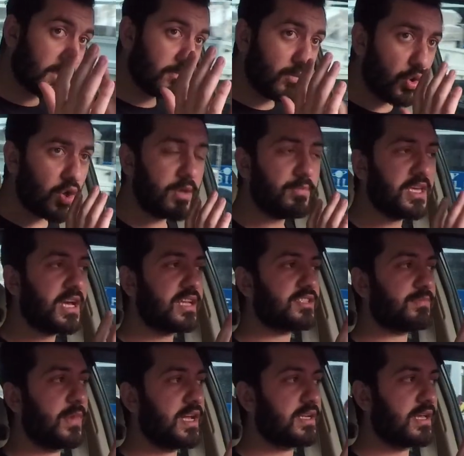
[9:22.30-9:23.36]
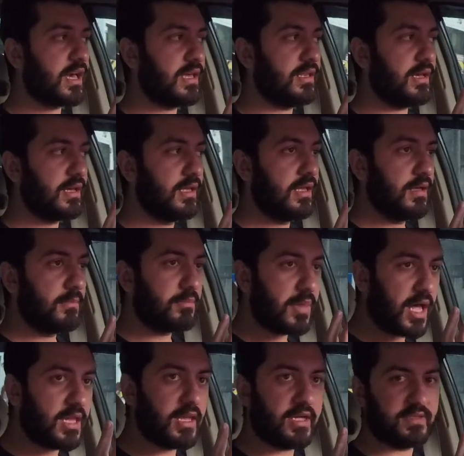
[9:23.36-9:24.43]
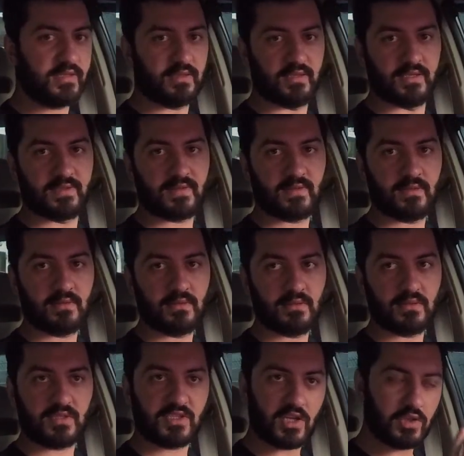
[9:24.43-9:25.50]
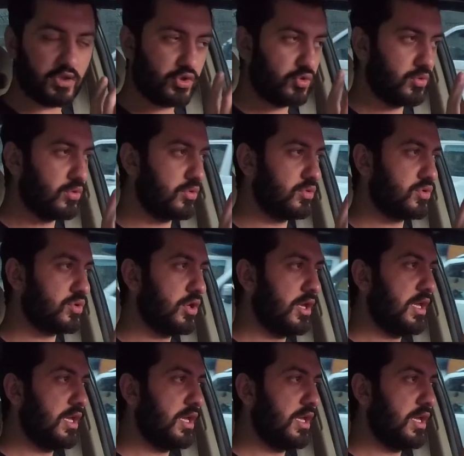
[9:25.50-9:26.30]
Böyle birkaç markayla bağlantılıyız çalışıyoruz.